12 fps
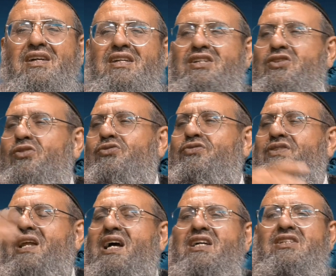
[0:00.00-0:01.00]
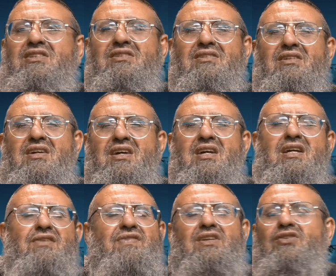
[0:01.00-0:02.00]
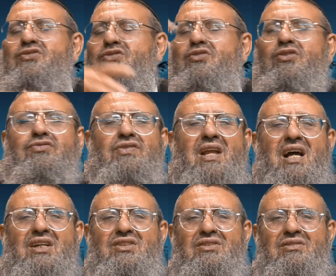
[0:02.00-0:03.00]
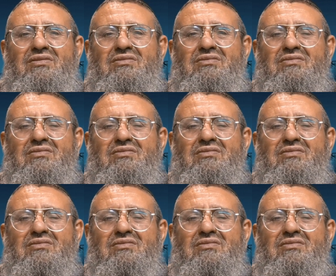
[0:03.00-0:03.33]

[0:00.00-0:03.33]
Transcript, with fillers: Il change de village. Il va dans un autre village.